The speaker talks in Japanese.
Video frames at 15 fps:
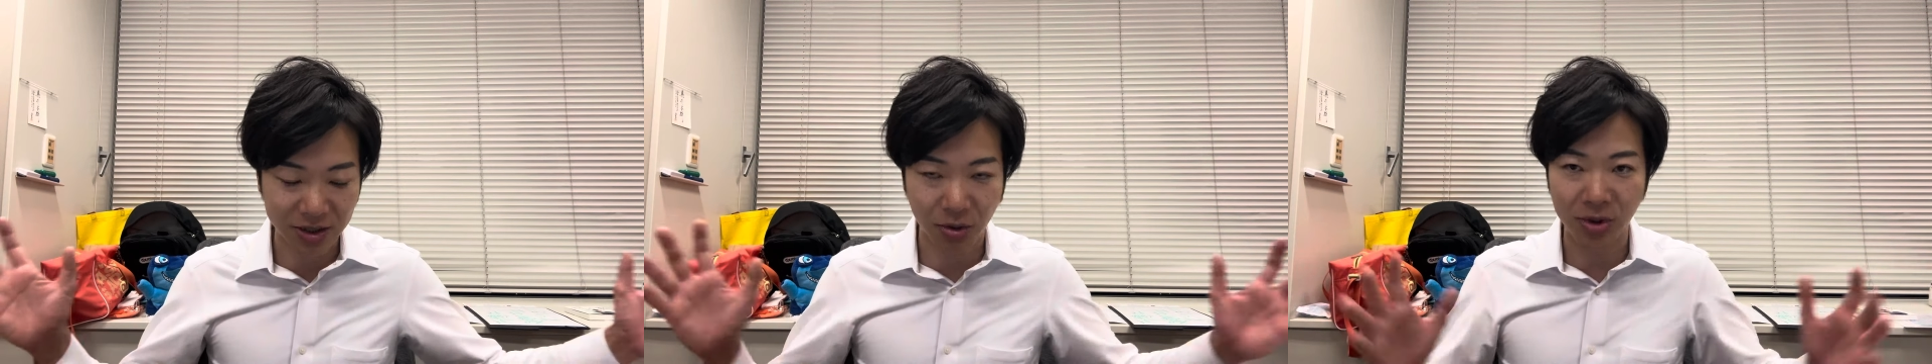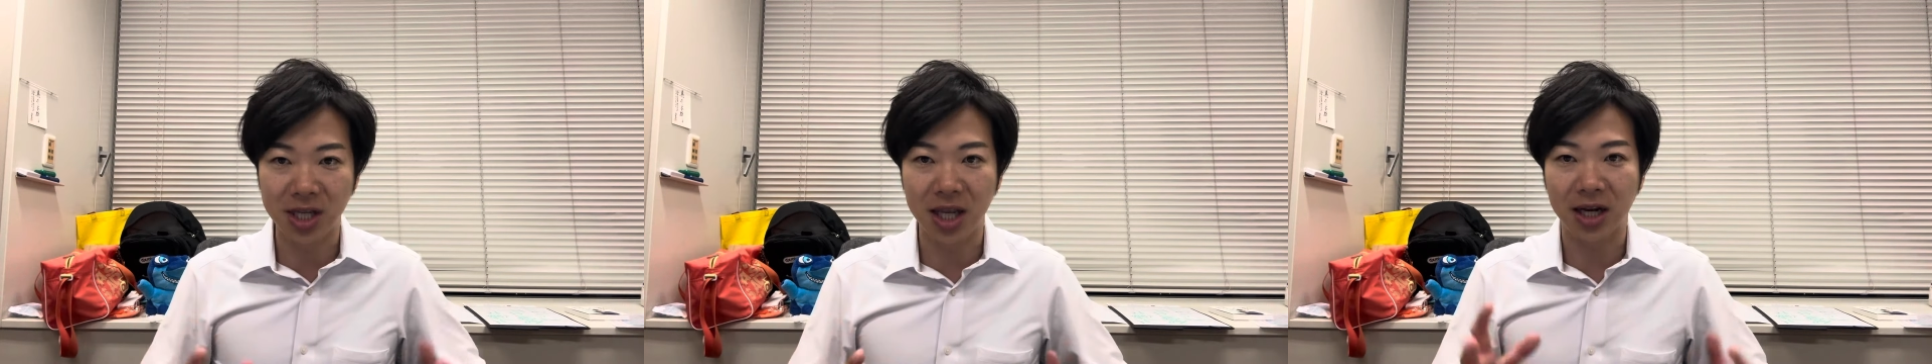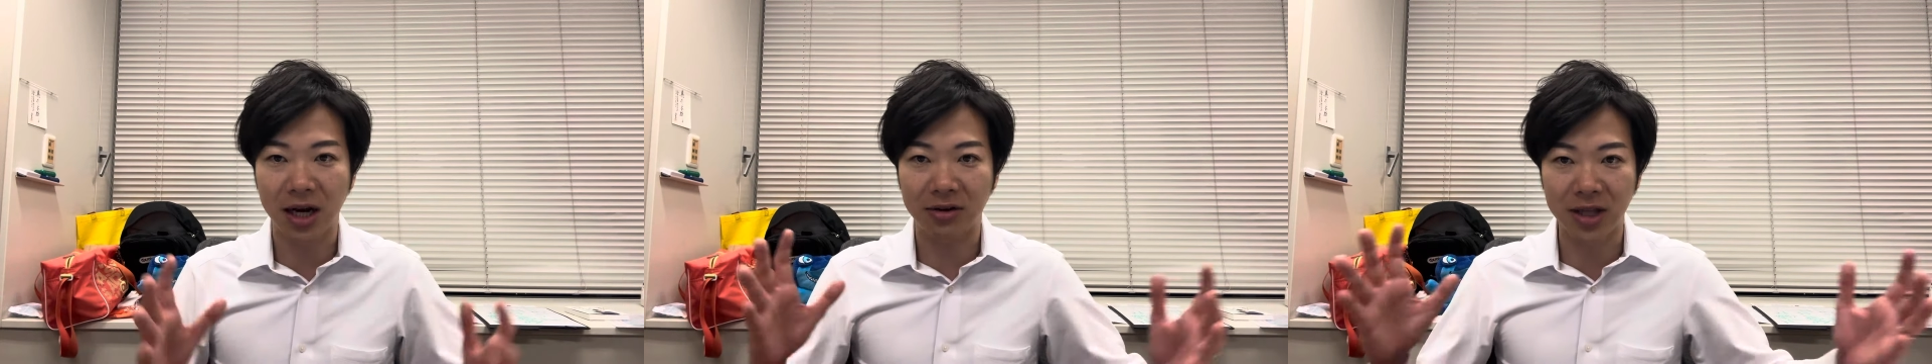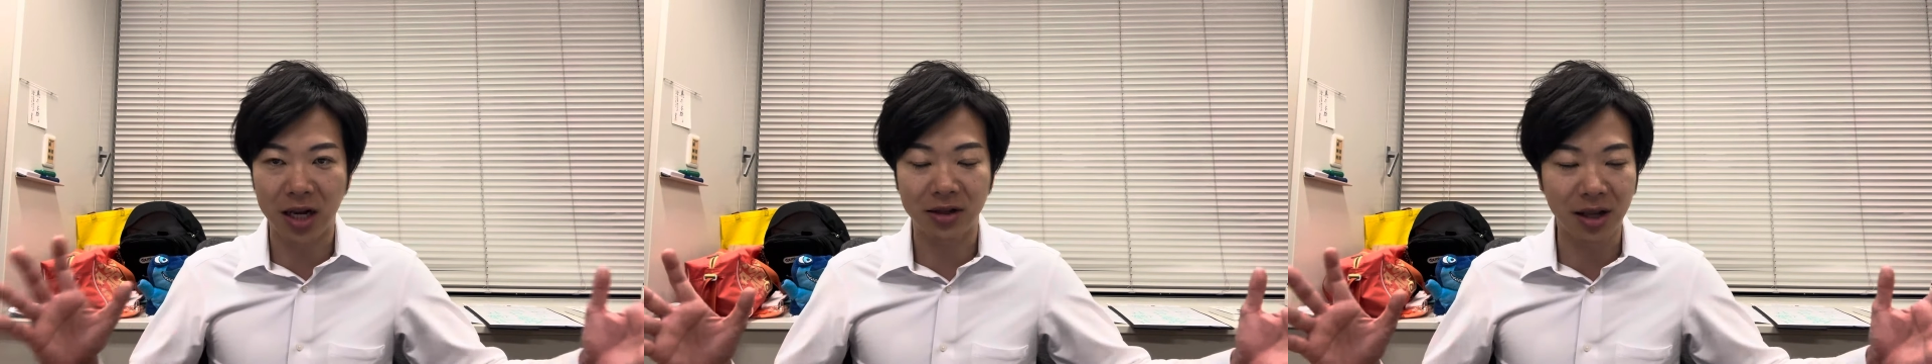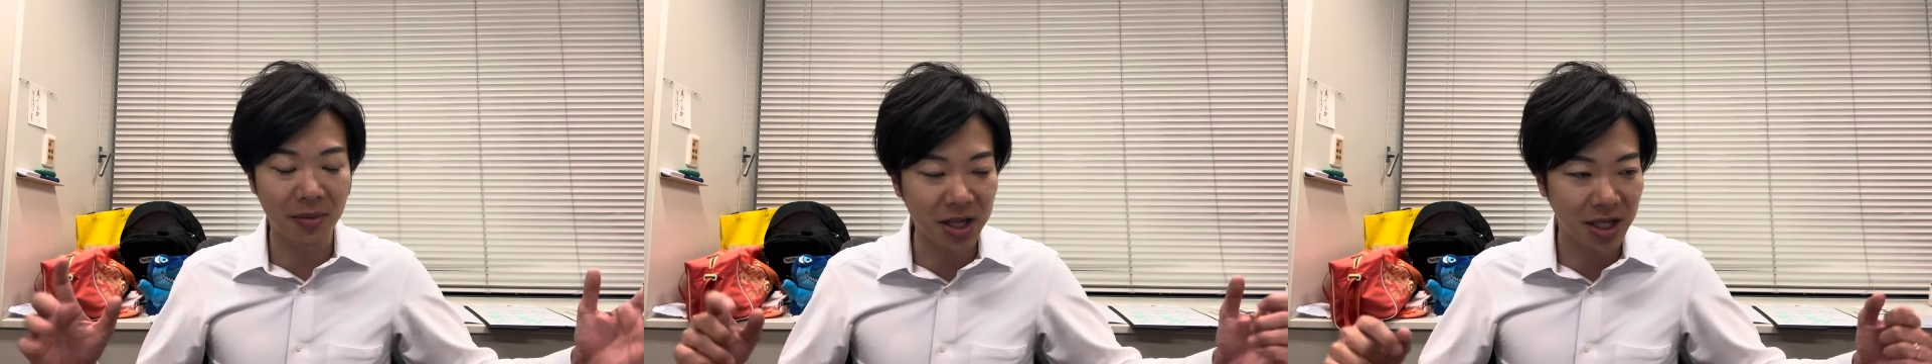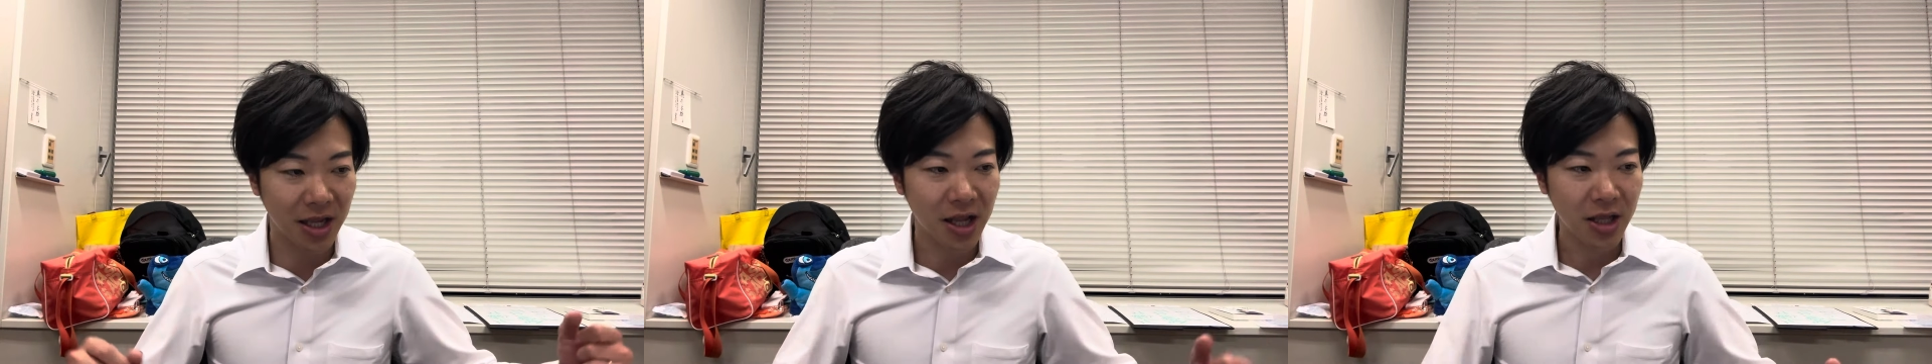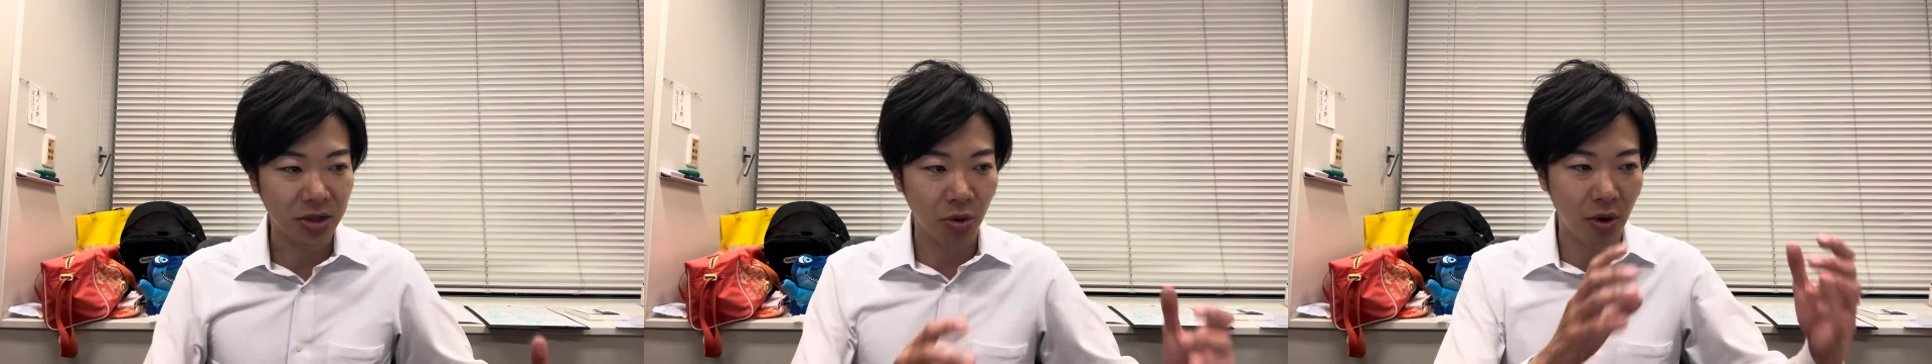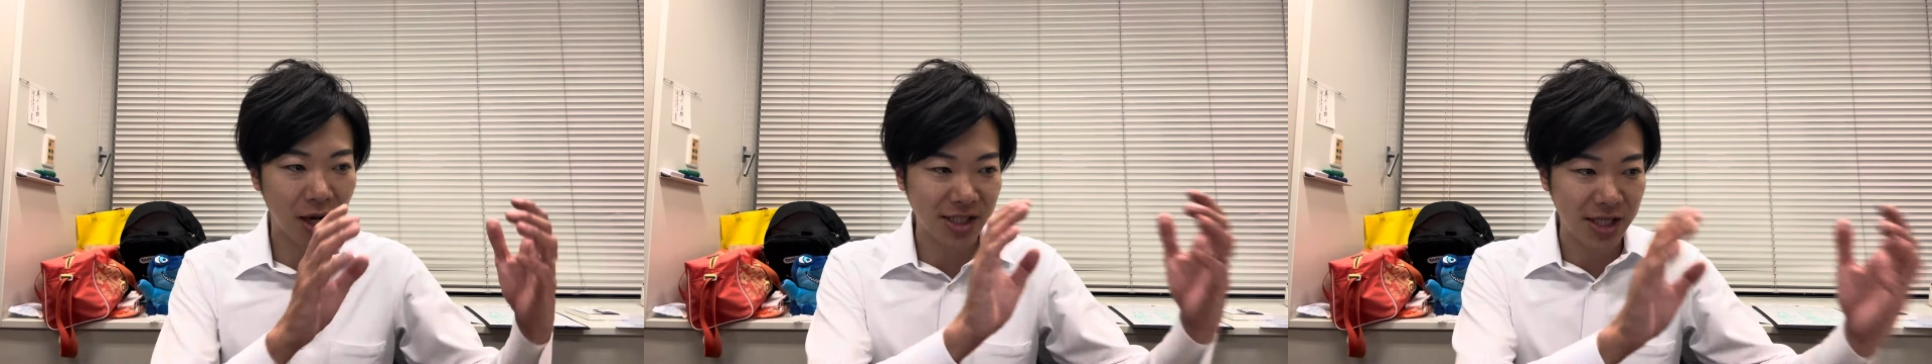統制拡大のために
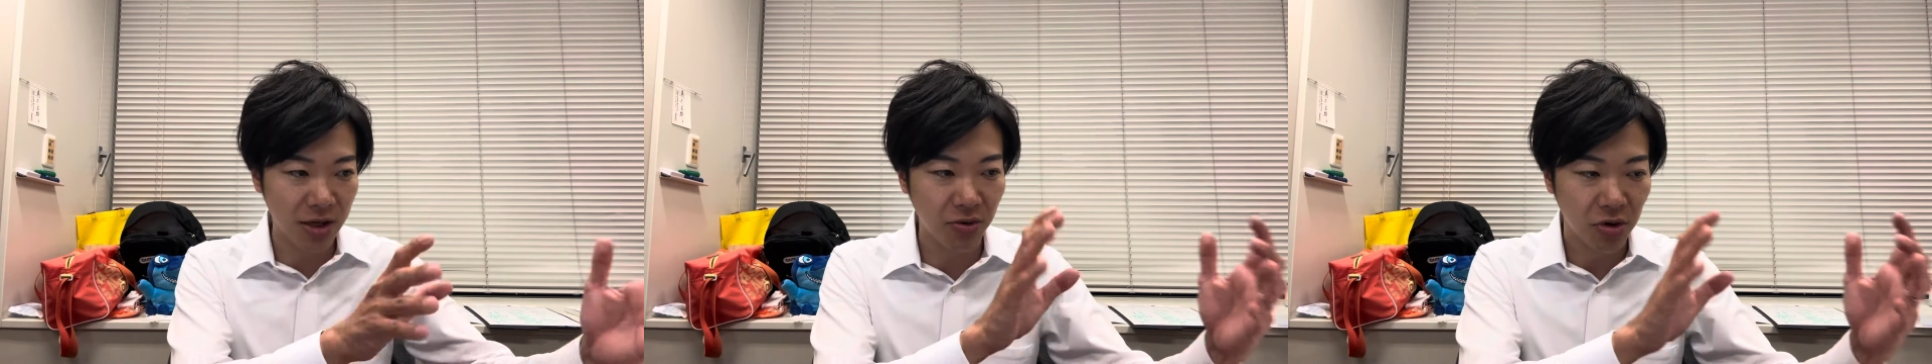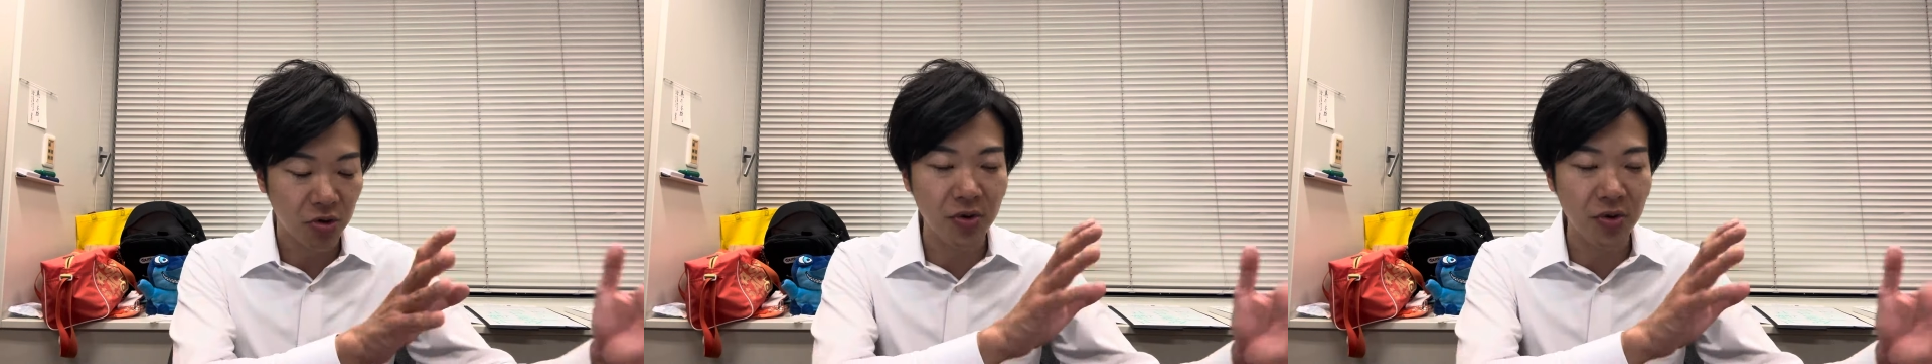党派性を